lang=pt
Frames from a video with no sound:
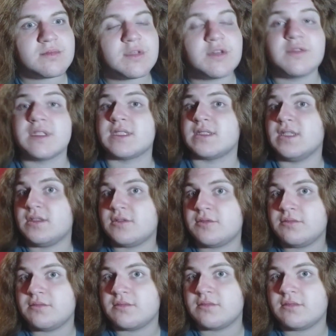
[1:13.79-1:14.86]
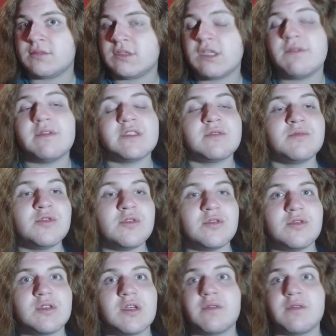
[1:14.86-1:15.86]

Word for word: Talvez não. Talvez muito,